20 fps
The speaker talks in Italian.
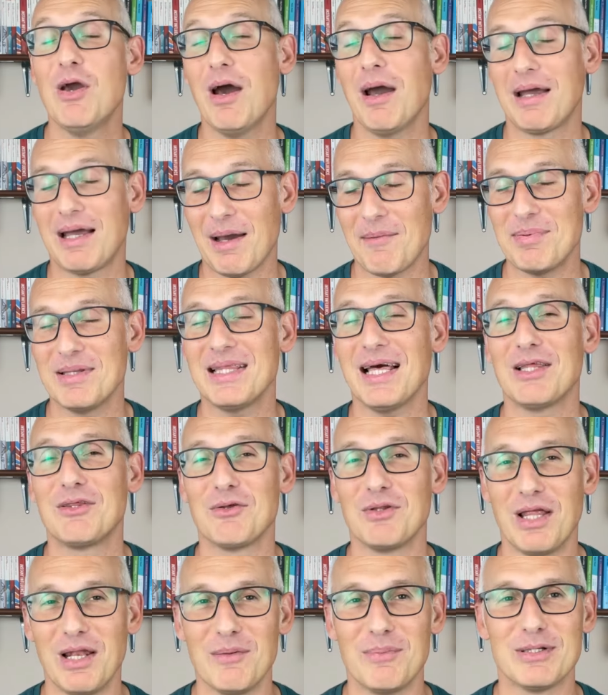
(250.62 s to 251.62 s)
Io è capitato
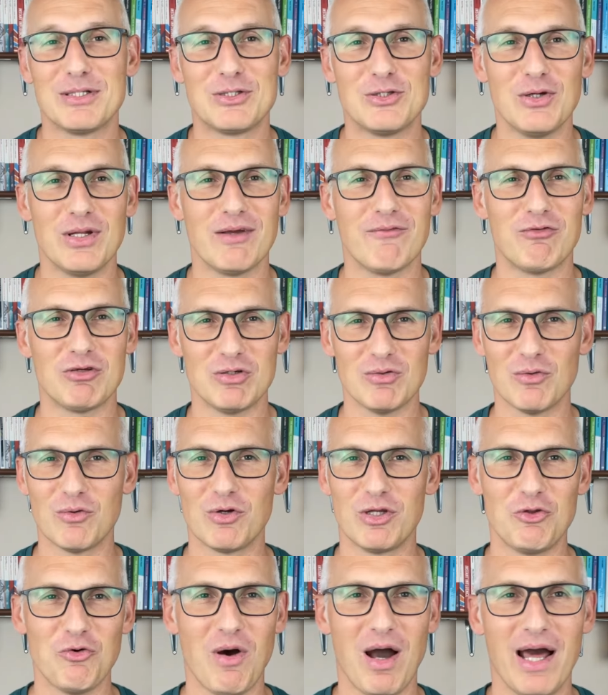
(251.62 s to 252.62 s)
delle persone che facevano un
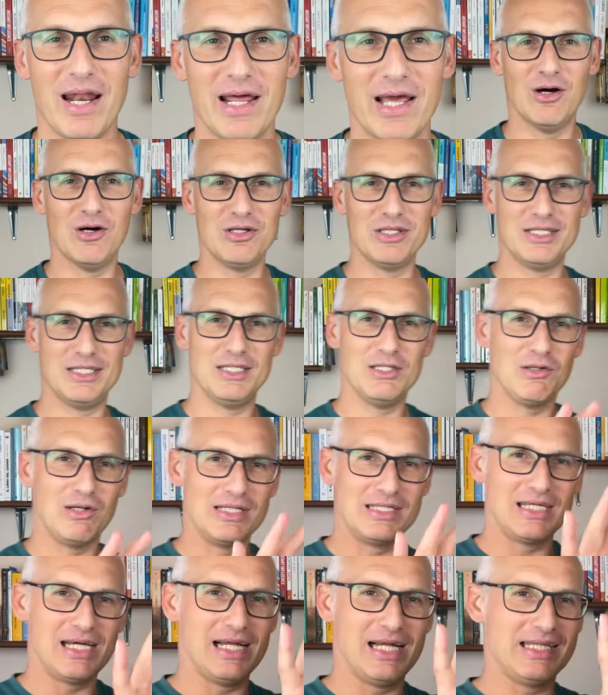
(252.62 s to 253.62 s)
rituale, ogni singola
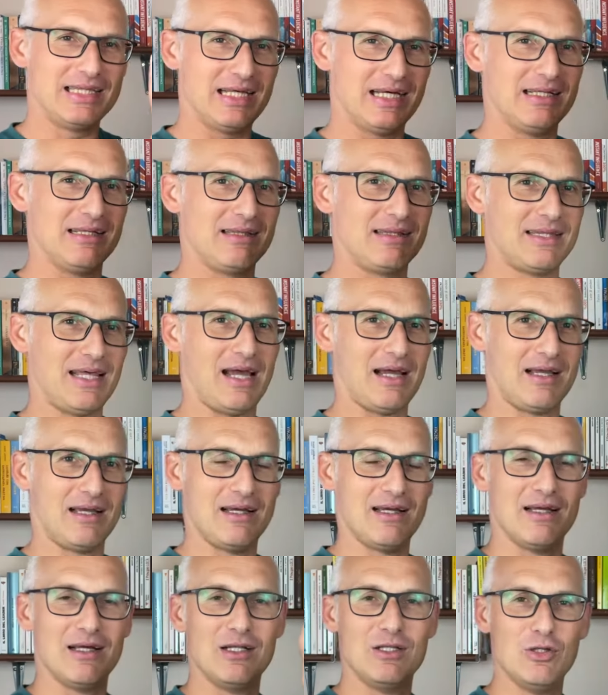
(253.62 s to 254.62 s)
sigaretta,
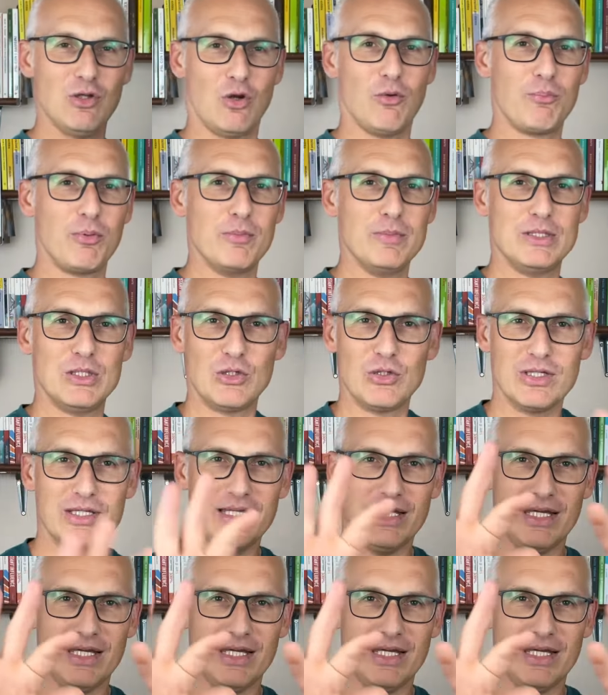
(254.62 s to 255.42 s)
tac, non ho più bisogno di